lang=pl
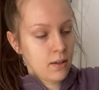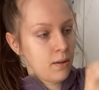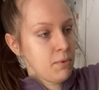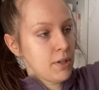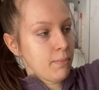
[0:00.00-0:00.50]

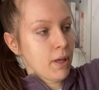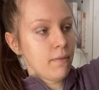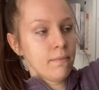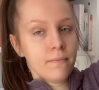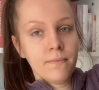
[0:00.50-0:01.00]
Piżamka.
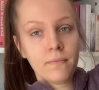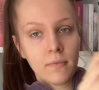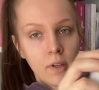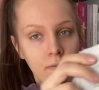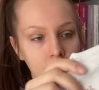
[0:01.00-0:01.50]

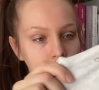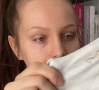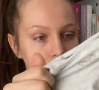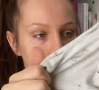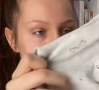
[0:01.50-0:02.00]
Fajne
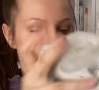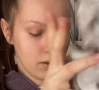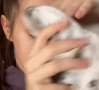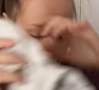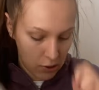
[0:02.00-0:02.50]
takie
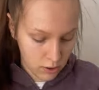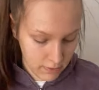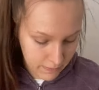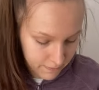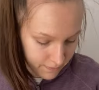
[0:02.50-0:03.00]
kolory
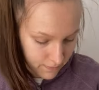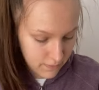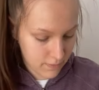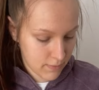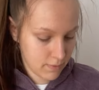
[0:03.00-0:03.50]
beżowe.
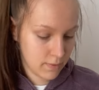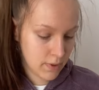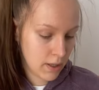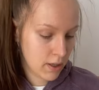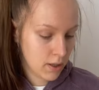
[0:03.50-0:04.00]

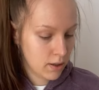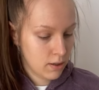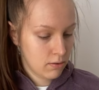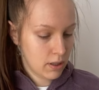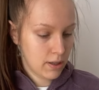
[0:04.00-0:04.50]

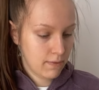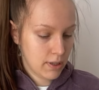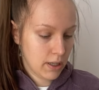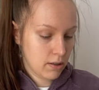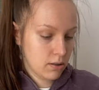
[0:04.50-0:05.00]
Tutaj na
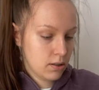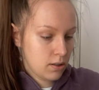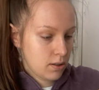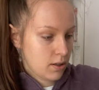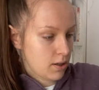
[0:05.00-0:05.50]

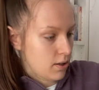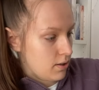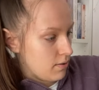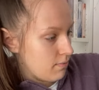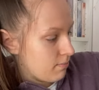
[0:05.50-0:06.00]
Wielkanoc.
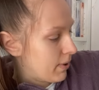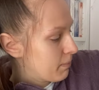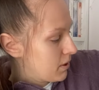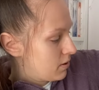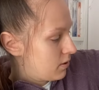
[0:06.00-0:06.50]
E,
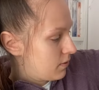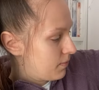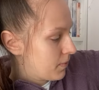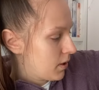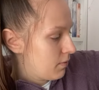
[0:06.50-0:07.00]
mommy's
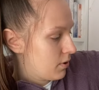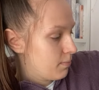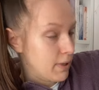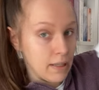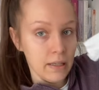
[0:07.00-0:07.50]

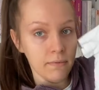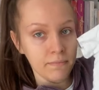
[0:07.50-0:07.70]
favorite bunny.